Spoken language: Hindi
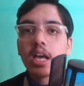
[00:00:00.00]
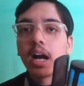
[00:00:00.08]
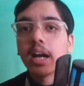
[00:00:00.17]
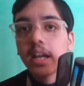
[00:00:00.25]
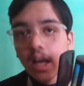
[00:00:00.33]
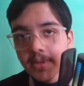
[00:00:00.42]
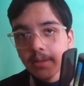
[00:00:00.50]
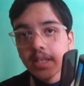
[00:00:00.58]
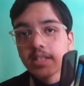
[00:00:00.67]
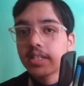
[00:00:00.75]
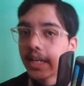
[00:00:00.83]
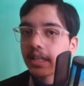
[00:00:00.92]
अगर आप
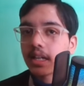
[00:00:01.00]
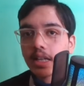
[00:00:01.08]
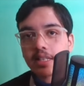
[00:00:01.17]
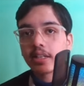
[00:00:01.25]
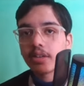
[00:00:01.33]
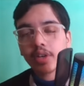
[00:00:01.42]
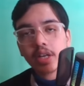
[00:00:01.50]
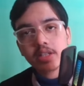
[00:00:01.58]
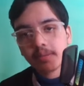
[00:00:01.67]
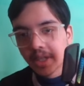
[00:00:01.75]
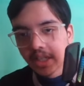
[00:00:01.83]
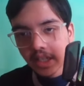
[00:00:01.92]
सभी स्टेट का कास्ट सर्टिफिकेट
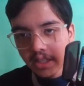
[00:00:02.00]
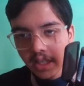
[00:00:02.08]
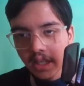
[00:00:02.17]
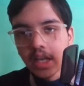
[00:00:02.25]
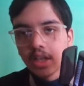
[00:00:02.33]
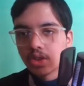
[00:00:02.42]
सबमिट कर देंगे